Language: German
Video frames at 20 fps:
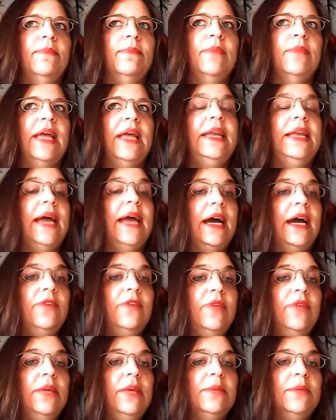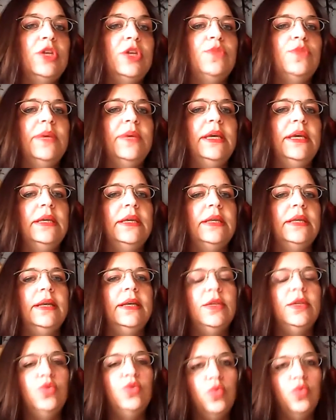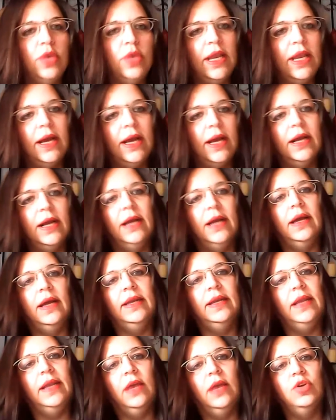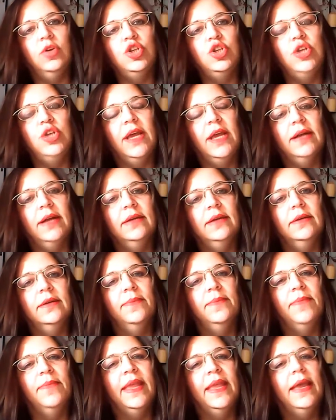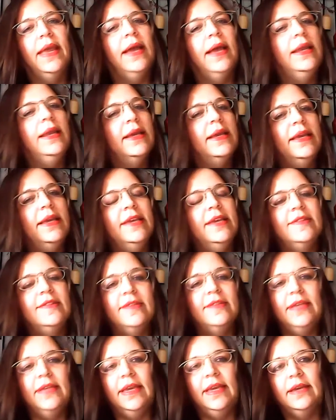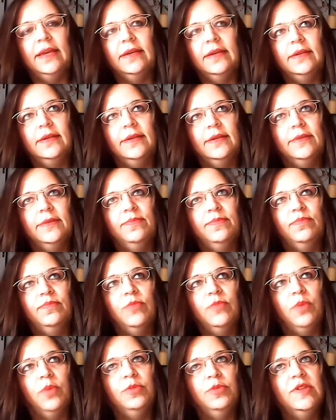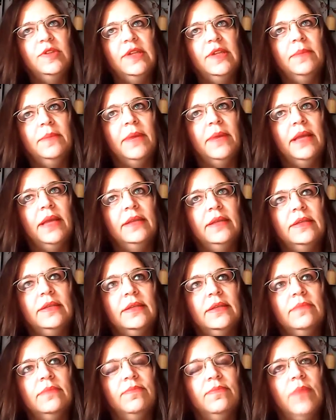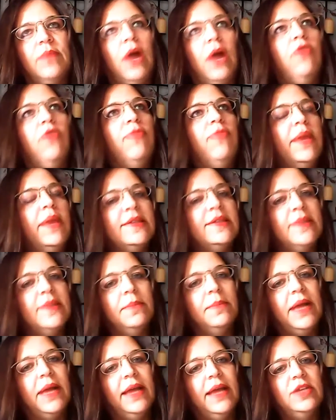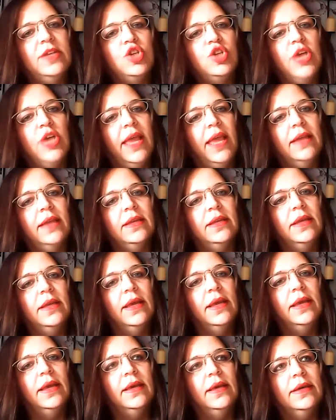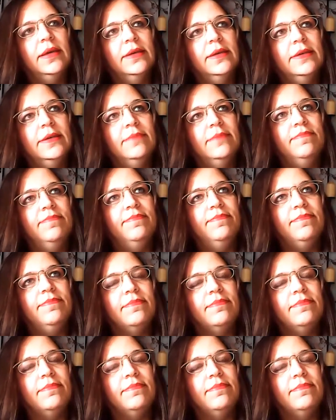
An der Art, wie jemand spricht, an der Tonlage, an der Lautstärke, an der Gestik, ähm, ob uns jemand Aufmerksamkeit schenkt, ähm,